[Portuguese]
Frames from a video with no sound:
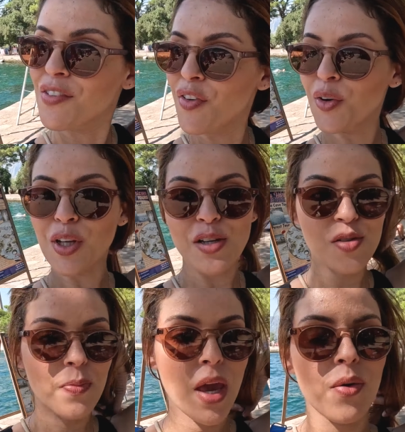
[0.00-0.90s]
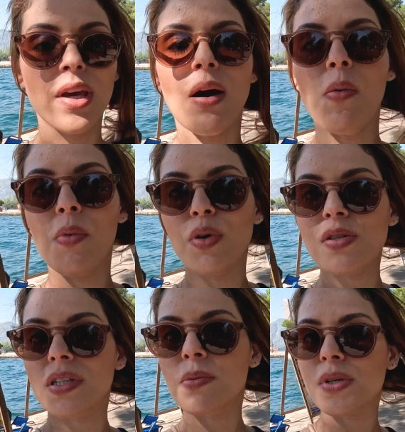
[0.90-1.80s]
que foi o nosso meio que
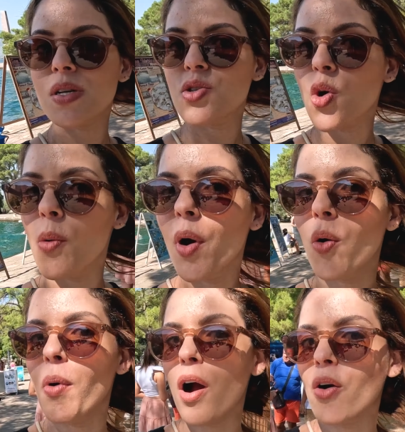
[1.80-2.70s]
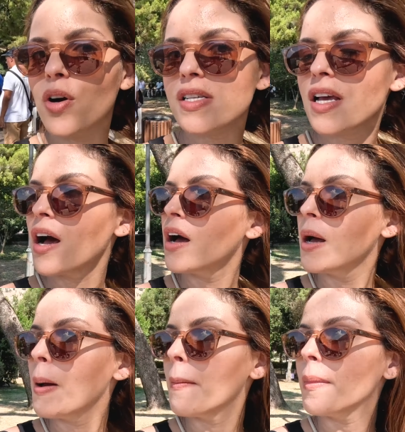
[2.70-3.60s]
almoço, depois a gente come alguma coisa
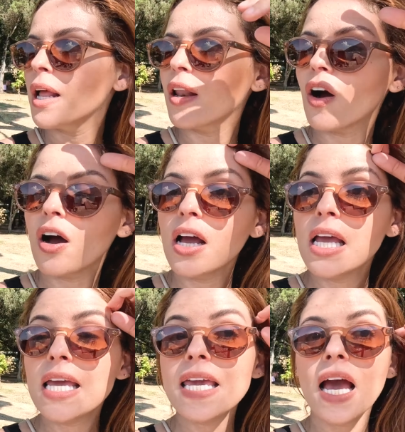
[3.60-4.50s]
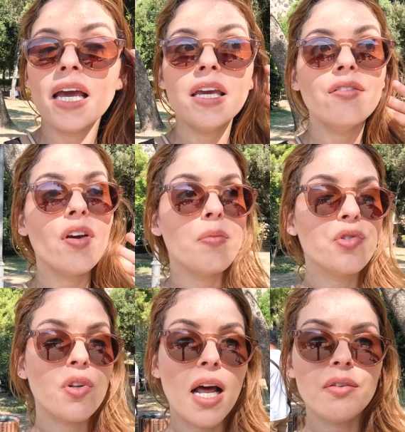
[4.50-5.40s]
melhor. E aí
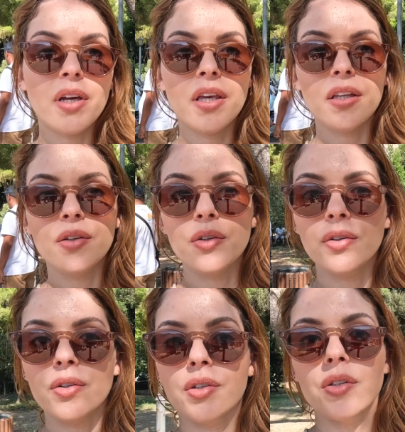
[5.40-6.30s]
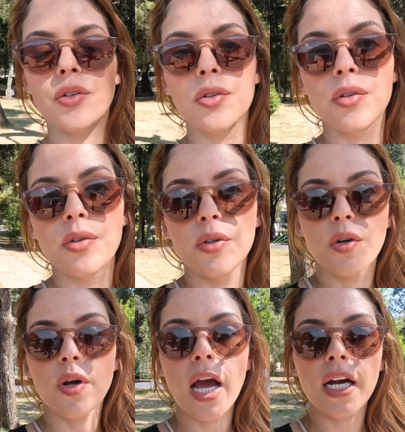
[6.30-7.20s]
viemos do lado aqui do,
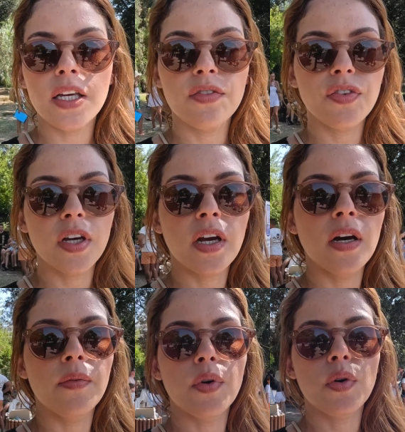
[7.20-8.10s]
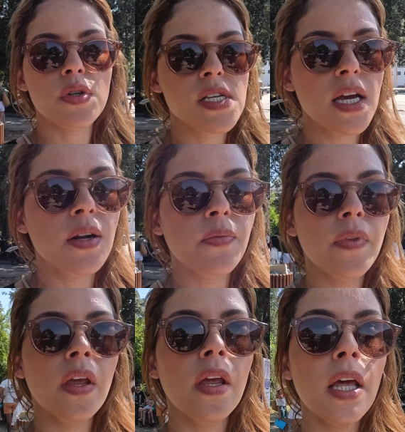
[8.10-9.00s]
do lugar que fica o cruzeiro
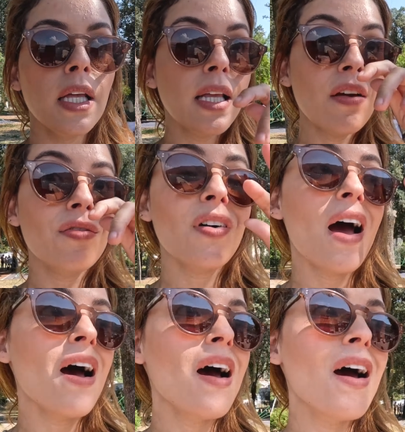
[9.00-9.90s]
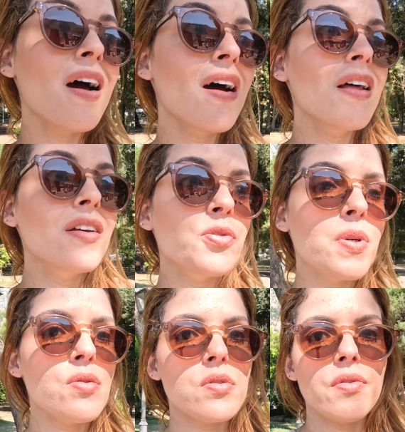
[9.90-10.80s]
e tem várias
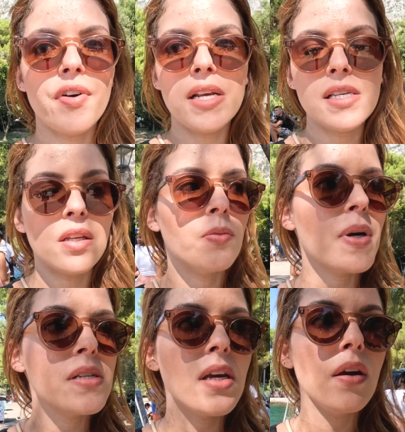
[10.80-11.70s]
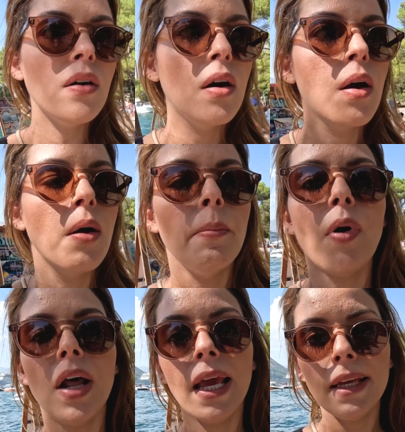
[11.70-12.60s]
pessoas oferecendo passeio,
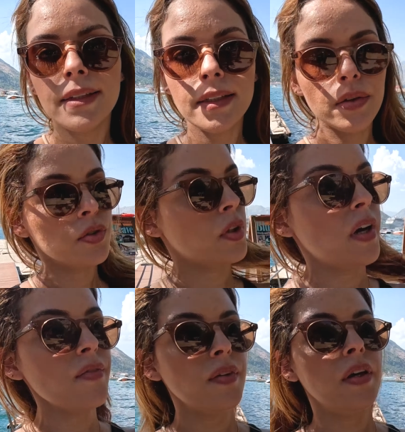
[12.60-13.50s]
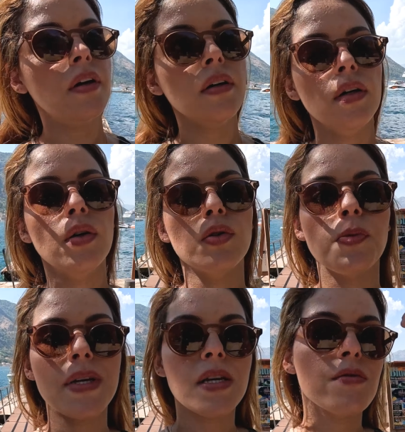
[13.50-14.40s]
porém, entretanto, todavia, os
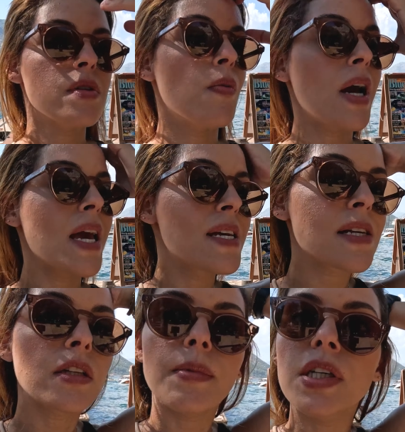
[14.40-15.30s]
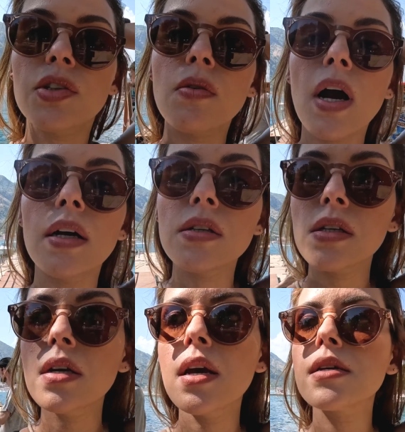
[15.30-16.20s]
passeios são exatamente
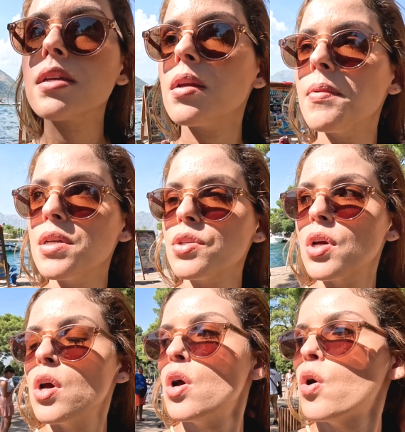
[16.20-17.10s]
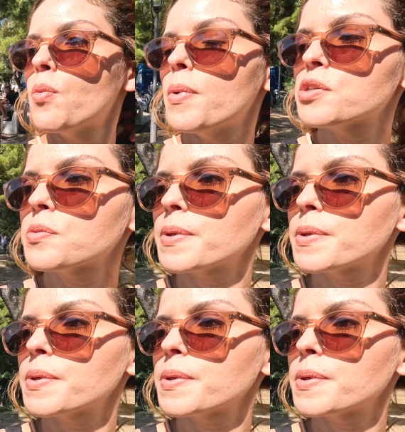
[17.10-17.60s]
iguais e exatamente o mesmo